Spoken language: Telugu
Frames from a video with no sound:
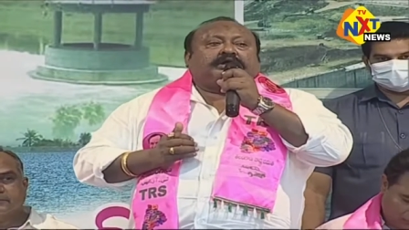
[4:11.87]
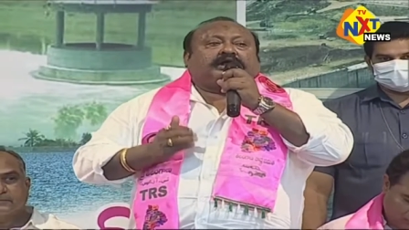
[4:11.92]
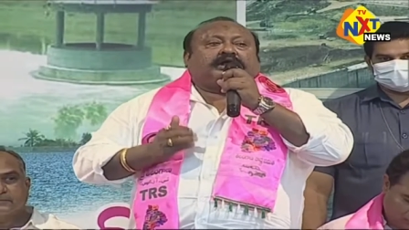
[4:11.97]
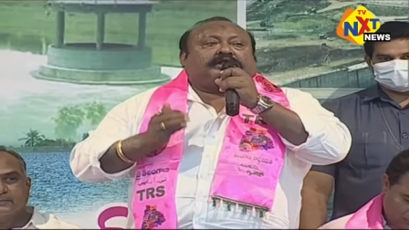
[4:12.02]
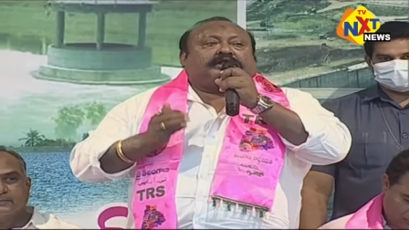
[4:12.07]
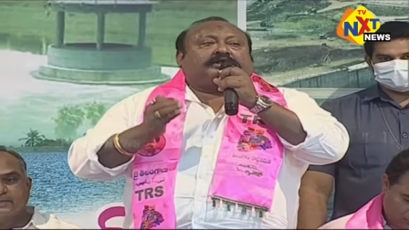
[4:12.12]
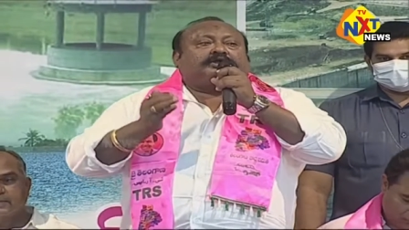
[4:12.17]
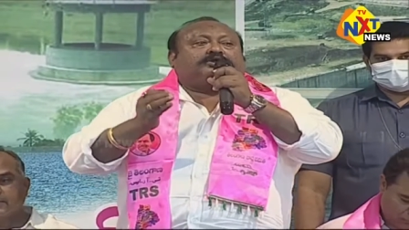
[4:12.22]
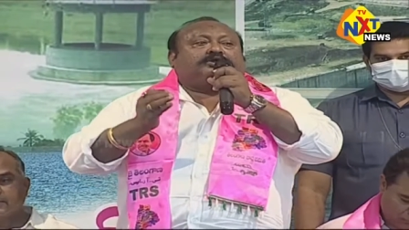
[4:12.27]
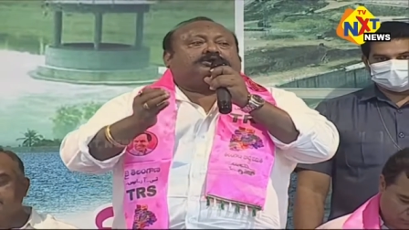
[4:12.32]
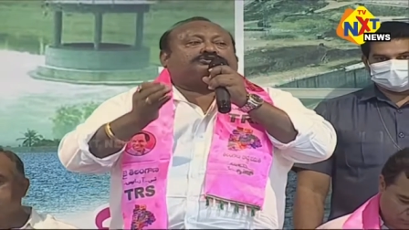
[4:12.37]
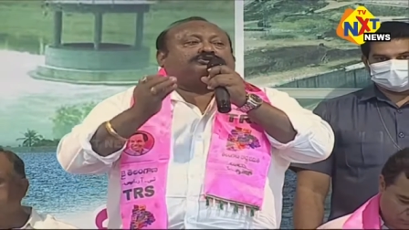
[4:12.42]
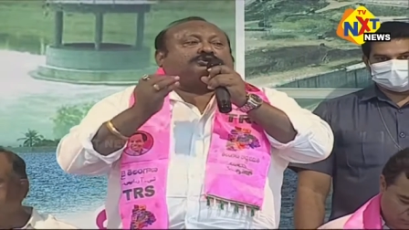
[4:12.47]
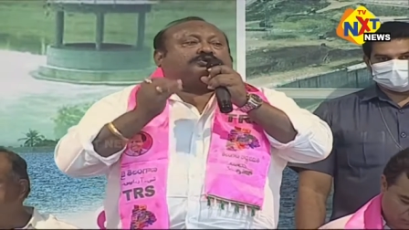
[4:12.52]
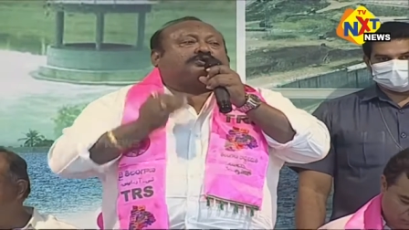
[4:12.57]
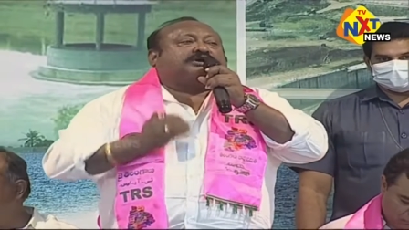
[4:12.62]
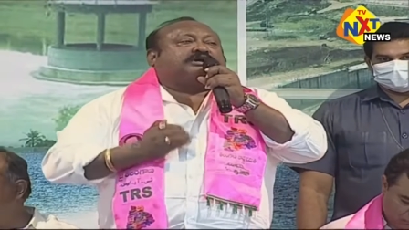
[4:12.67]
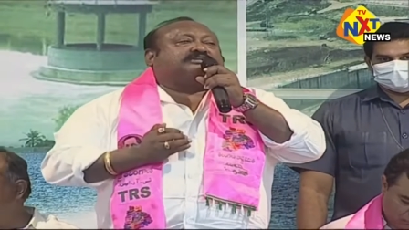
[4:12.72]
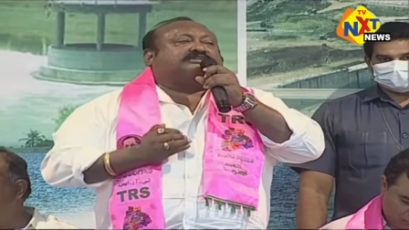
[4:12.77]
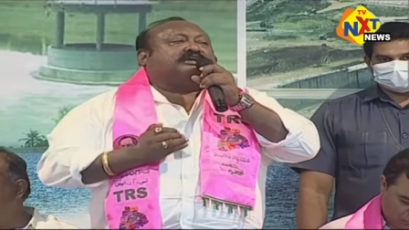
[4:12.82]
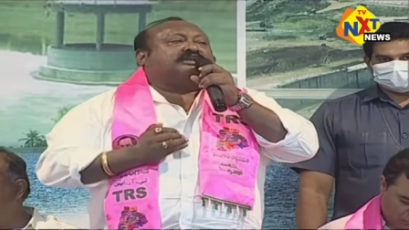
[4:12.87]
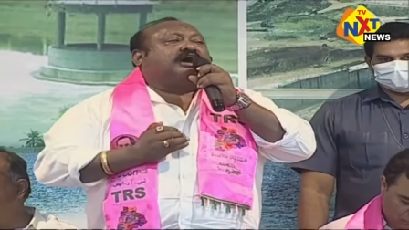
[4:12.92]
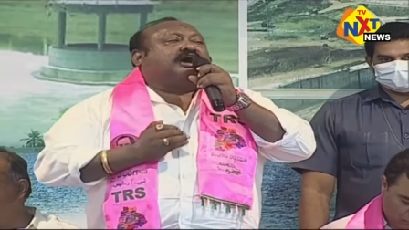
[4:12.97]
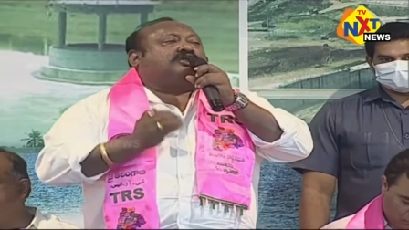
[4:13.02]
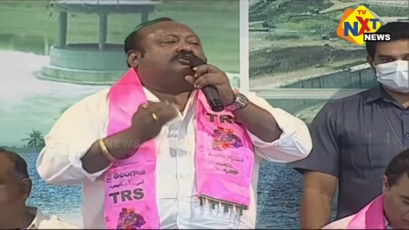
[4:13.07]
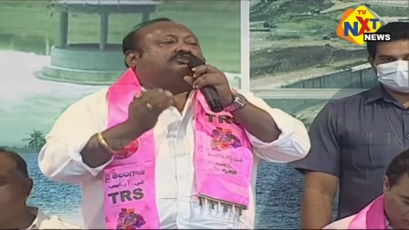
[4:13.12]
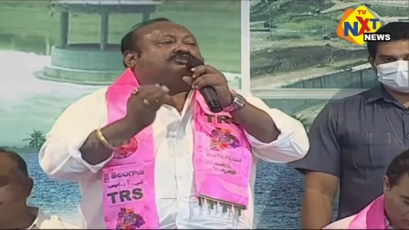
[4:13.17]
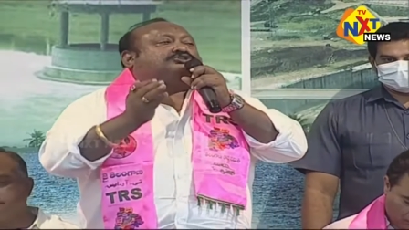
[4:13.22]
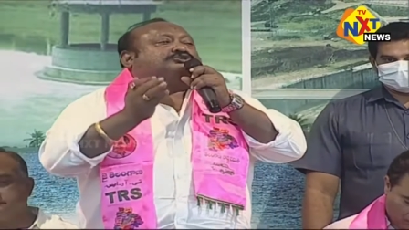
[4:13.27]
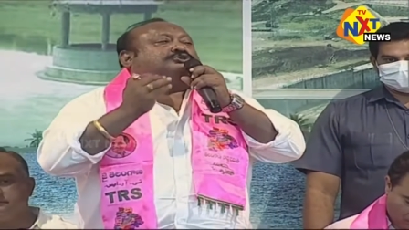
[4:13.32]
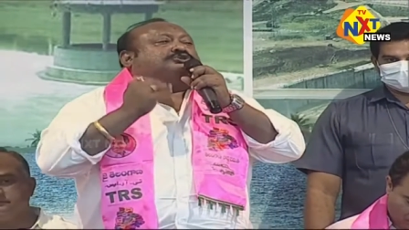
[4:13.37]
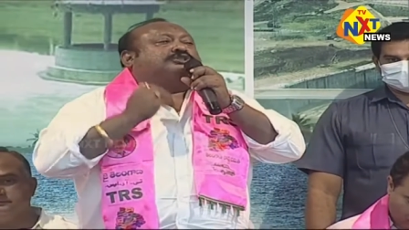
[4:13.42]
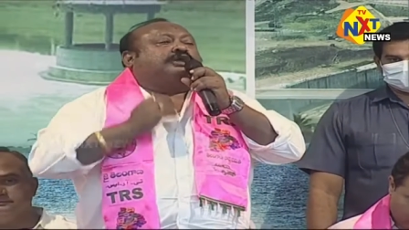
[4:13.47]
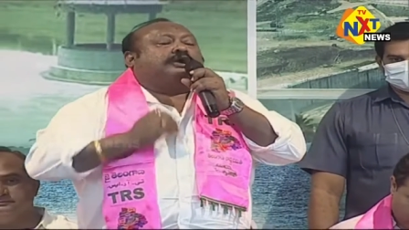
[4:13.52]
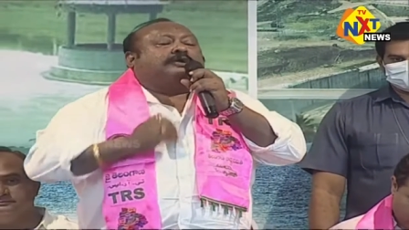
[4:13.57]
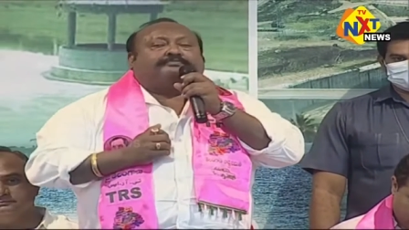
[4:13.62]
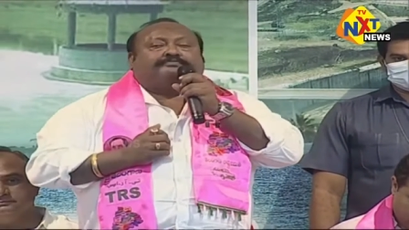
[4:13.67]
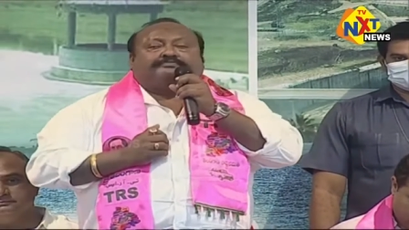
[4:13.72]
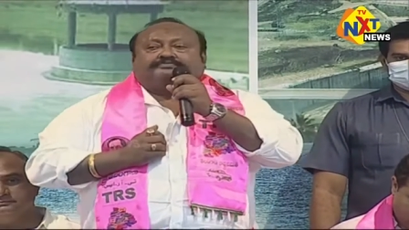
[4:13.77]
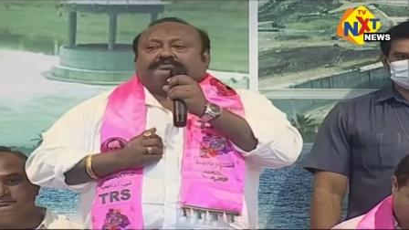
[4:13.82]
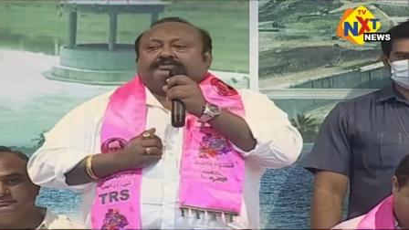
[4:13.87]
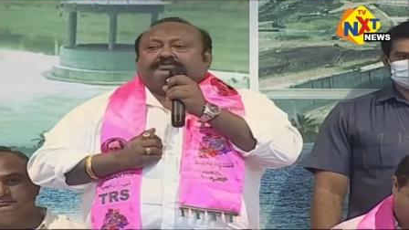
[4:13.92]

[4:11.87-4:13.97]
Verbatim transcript: కానీ ఈరోజు ఒక్కసారి ఆలోచించుకుందాం